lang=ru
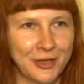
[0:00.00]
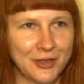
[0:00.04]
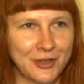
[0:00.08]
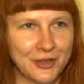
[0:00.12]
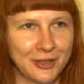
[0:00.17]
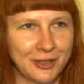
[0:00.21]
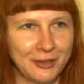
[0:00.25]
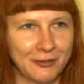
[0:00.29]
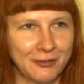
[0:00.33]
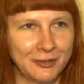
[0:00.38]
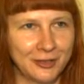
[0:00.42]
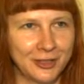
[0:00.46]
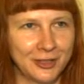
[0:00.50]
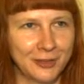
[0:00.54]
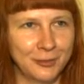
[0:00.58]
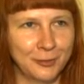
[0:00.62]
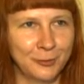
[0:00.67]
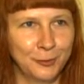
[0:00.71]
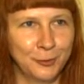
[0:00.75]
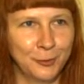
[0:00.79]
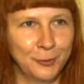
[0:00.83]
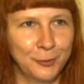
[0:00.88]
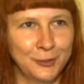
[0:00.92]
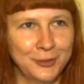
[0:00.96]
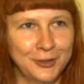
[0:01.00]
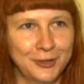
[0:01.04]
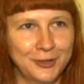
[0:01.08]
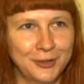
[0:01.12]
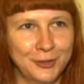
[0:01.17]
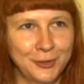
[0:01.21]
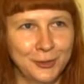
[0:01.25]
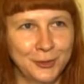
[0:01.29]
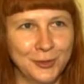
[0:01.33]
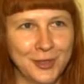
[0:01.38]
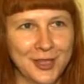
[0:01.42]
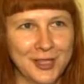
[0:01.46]
я жила в Крыму,
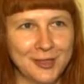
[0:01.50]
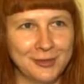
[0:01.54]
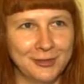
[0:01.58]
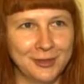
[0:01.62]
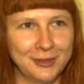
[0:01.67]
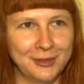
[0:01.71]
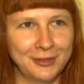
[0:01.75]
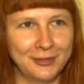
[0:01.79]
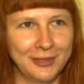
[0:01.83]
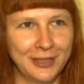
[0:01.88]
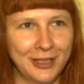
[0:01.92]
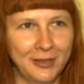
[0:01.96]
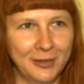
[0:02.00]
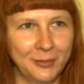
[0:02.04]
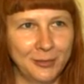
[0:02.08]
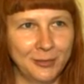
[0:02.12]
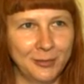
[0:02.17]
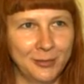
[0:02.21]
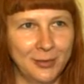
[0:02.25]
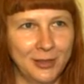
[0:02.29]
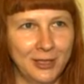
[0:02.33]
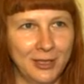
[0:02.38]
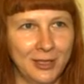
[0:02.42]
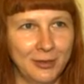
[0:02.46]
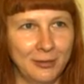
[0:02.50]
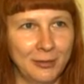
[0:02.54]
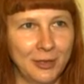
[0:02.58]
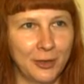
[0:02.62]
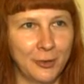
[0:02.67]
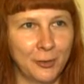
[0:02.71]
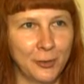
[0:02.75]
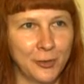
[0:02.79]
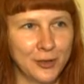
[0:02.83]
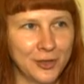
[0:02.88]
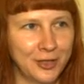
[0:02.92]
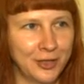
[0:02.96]
и у нас во дворе были
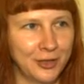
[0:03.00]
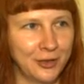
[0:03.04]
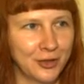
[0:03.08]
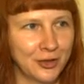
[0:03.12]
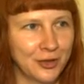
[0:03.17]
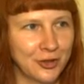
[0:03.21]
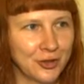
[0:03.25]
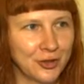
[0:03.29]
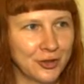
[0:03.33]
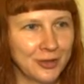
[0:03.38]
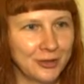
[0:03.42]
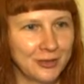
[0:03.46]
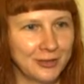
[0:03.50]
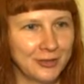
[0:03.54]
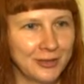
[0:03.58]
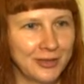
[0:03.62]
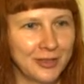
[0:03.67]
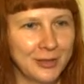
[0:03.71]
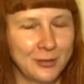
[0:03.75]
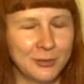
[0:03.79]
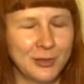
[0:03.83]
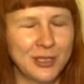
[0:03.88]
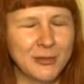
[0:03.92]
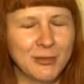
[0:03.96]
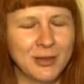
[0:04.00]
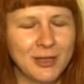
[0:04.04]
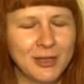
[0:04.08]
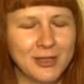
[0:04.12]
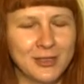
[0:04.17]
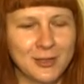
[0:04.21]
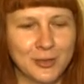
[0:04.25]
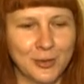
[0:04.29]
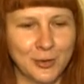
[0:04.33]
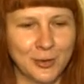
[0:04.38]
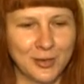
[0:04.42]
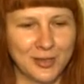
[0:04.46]
абрикосы и инжир, и мы не
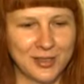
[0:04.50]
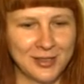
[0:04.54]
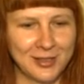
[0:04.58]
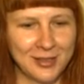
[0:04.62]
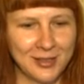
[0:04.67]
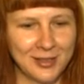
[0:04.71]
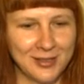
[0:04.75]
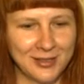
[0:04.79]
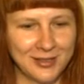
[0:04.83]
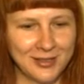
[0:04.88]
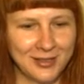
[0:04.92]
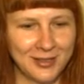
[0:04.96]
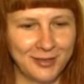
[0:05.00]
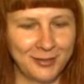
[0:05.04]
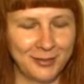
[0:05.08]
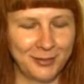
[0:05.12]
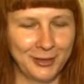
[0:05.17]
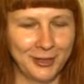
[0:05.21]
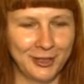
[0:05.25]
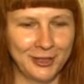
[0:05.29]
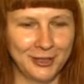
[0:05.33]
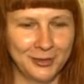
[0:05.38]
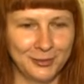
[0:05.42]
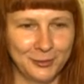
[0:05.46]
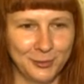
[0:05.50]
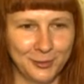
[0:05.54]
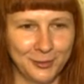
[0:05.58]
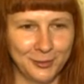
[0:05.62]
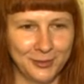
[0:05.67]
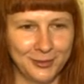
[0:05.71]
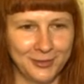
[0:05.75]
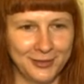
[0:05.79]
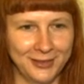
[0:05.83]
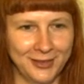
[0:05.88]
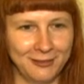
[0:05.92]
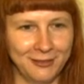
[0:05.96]
могли столько съесть, и
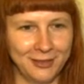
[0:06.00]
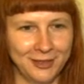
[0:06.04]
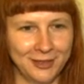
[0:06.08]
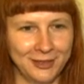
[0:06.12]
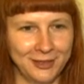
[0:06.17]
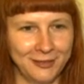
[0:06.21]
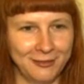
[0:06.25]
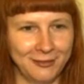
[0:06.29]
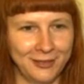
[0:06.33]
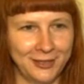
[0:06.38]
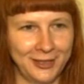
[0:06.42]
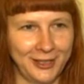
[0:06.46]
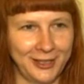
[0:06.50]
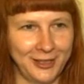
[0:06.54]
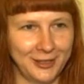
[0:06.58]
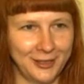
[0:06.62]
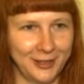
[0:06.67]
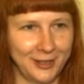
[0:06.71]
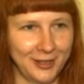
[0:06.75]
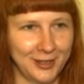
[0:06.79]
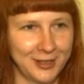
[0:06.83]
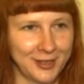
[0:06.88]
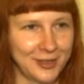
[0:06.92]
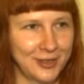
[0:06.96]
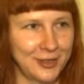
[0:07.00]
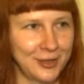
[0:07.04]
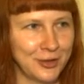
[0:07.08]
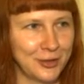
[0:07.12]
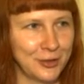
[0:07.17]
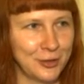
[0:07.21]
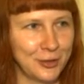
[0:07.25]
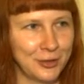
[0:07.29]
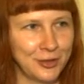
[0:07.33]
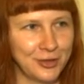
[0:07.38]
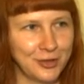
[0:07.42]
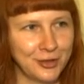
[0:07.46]
поэтому я варила варенье. Оказалось,
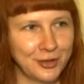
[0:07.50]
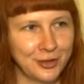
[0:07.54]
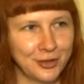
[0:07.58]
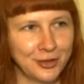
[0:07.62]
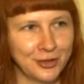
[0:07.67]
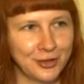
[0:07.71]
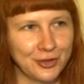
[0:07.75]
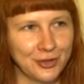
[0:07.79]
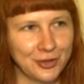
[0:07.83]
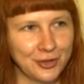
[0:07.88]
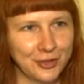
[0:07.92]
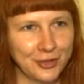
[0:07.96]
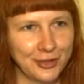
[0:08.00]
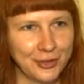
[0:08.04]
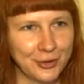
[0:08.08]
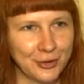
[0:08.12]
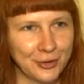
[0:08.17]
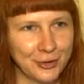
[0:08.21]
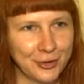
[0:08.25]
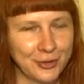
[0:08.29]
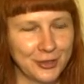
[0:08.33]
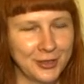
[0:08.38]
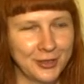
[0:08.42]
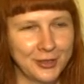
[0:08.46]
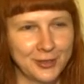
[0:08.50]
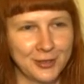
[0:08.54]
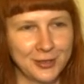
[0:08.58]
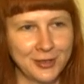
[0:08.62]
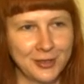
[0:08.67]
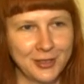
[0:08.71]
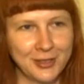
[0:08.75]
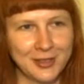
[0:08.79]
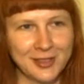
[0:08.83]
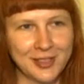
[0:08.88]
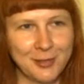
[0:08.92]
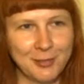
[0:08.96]
что инжир, инжир хорошо делать с
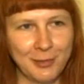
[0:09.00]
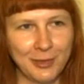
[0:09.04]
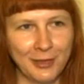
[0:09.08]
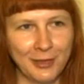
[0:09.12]
грецким